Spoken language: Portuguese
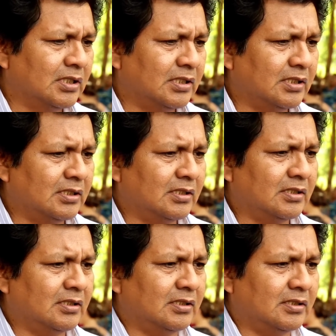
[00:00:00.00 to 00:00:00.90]

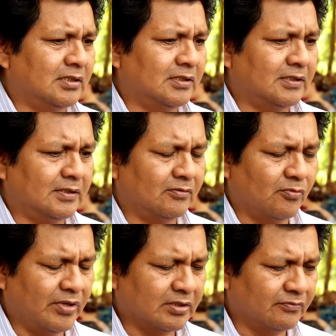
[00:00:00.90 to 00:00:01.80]
é,
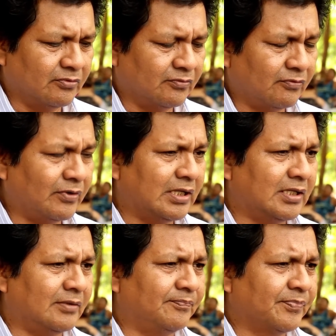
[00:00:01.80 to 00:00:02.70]
como é que vou, vou falar,